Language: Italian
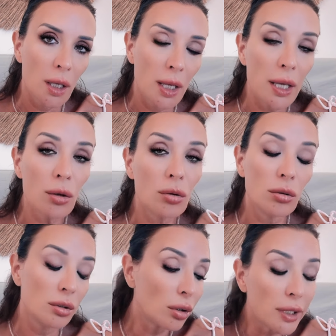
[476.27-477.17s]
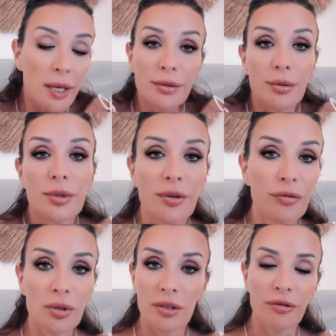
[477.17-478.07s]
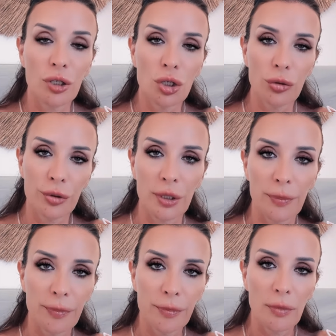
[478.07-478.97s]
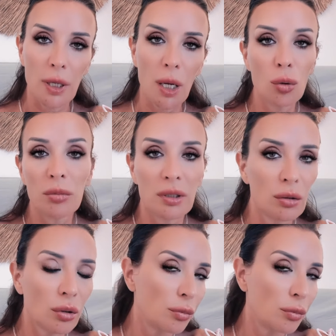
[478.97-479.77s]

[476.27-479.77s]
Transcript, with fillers: Io gli ho chiesto se fosse felice così e lui mi ha detto che